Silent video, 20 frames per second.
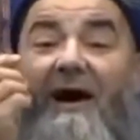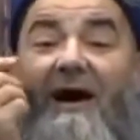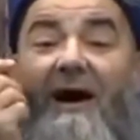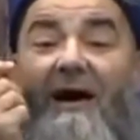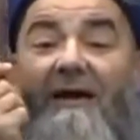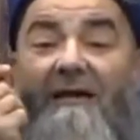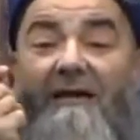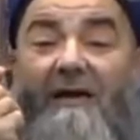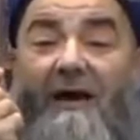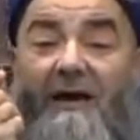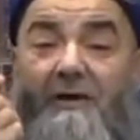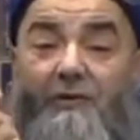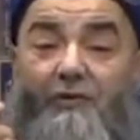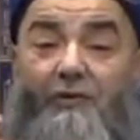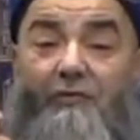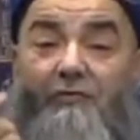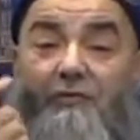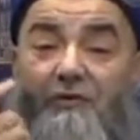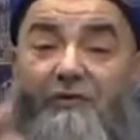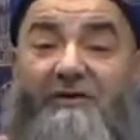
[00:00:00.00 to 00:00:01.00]
Allah
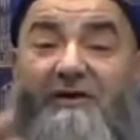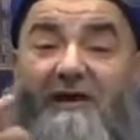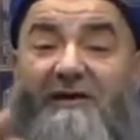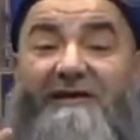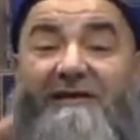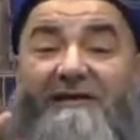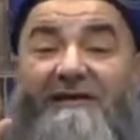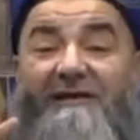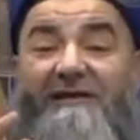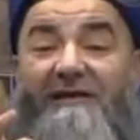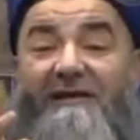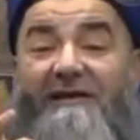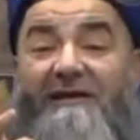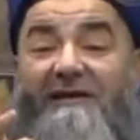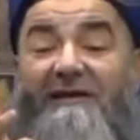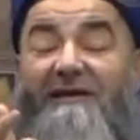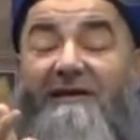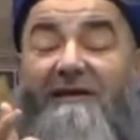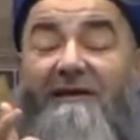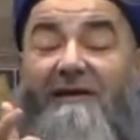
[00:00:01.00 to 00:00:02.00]
için bu işe
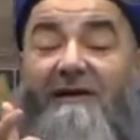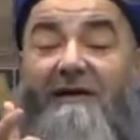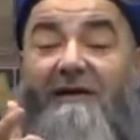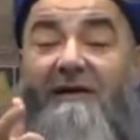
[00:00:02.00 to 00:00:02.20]
girdiğinin